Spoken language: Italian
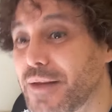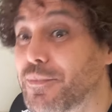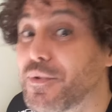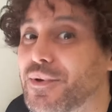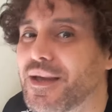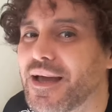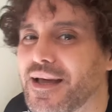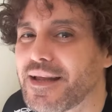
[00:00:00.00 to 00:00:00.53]
più
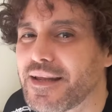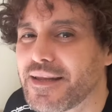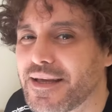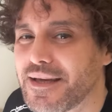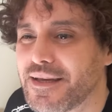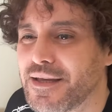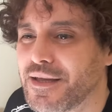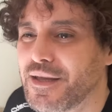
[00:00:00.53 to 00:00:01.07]

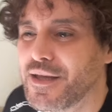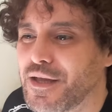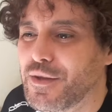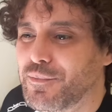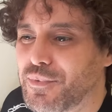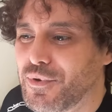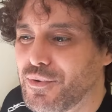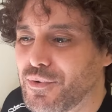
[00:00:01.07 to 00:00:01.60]
calda,
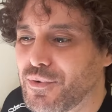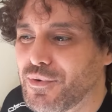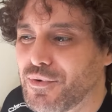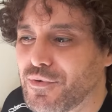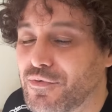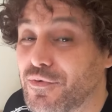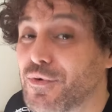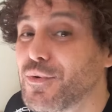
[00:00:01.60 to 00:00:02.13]
più
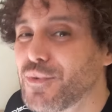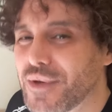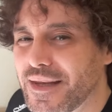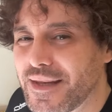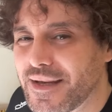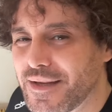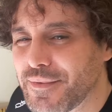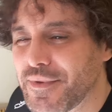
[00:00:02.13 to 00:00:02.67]

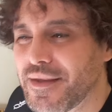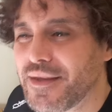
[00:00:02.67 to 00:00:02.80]
fluida.